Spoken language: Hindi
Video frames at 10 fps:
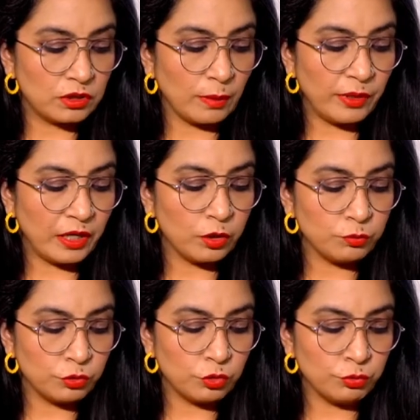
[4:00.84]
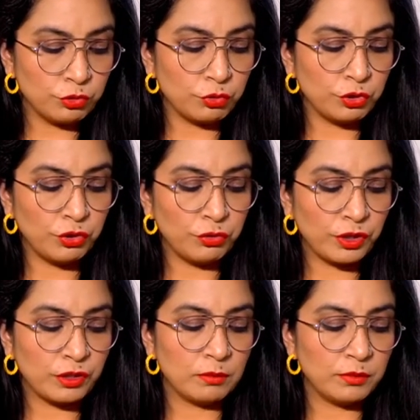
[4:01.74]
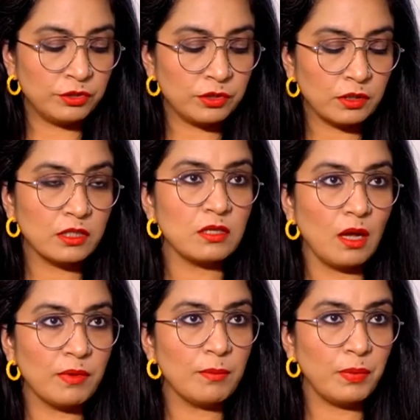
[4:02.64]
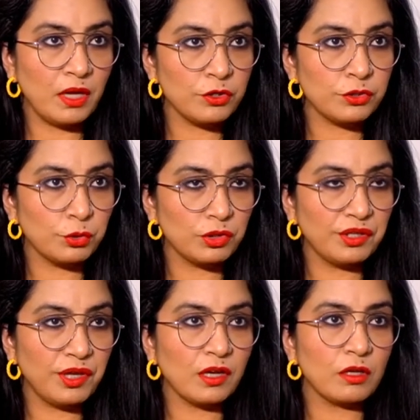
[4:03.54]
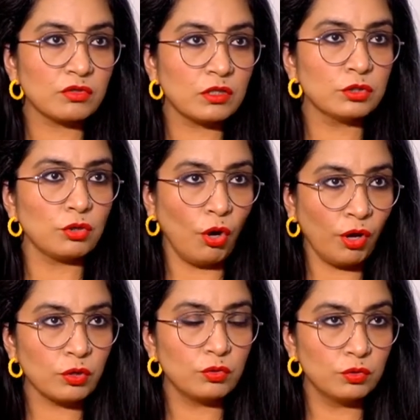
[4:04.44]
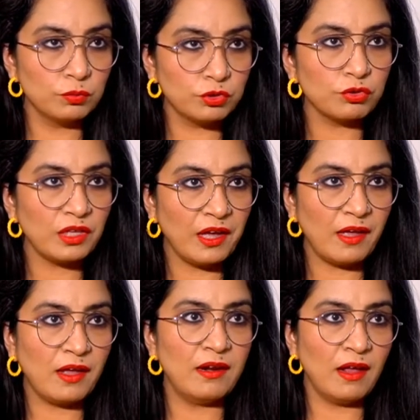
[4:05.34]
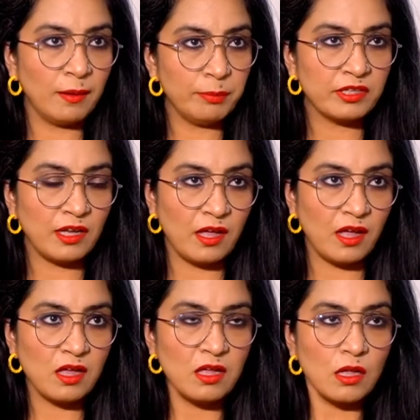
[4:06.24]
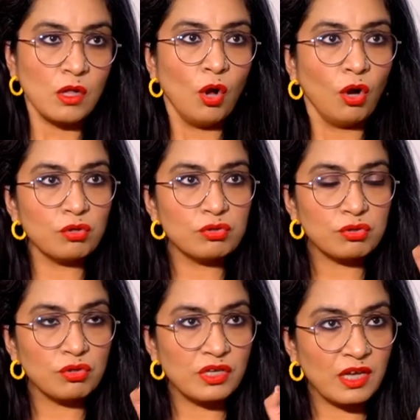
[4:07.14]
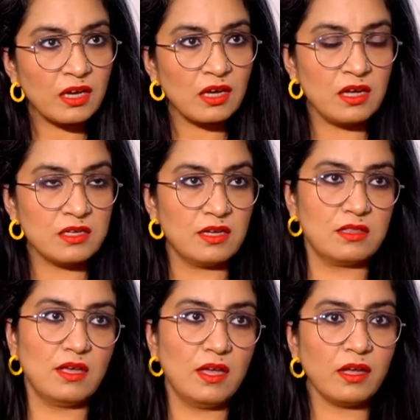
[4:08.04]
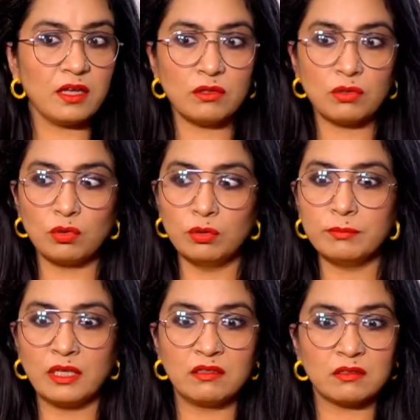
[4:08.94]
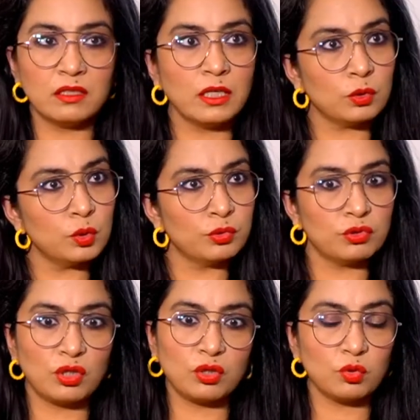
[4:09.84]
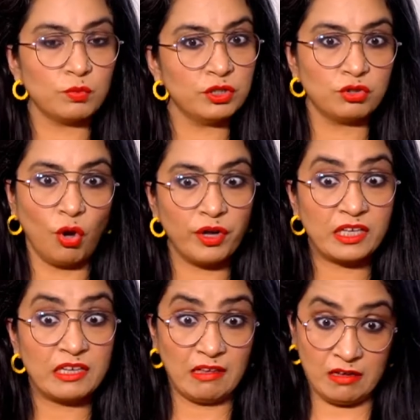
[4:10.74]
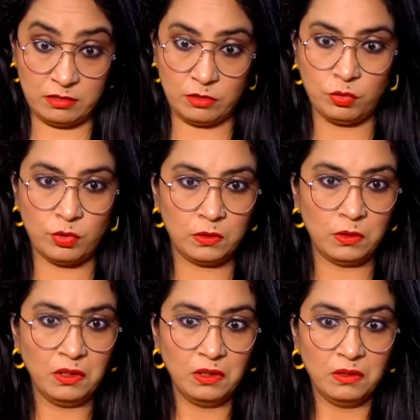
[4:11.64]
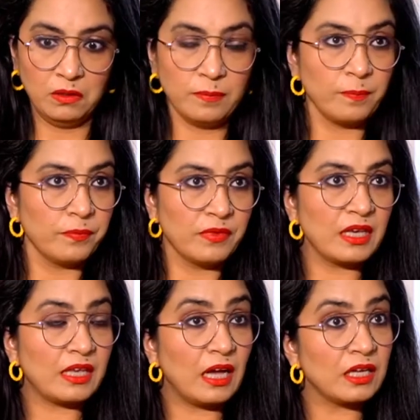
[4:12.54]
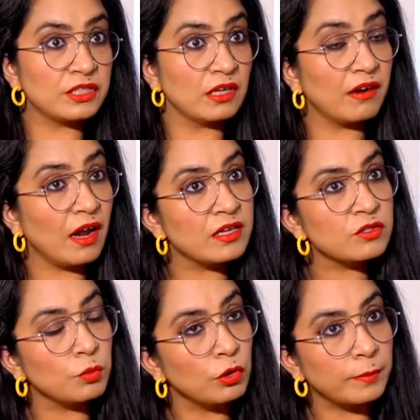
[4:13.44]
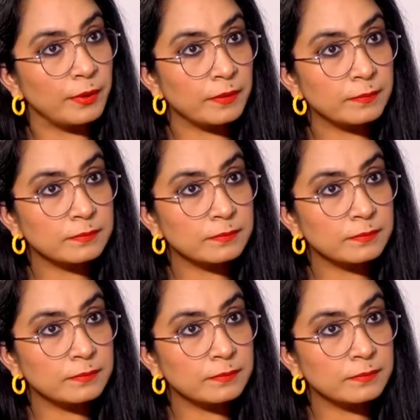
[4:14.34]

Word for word: जबरी गुम गुमशुदगियों के कमीशन के सामने पेश होती है कि उसका शौहर गुमशुदा है लापता है और उसको ये कहा जाता है कि तुम इतनी खूबसूरत हो तुम्हें शौहर की क्या ज़रूरत ये क्या चल रहा है इस मुल्क में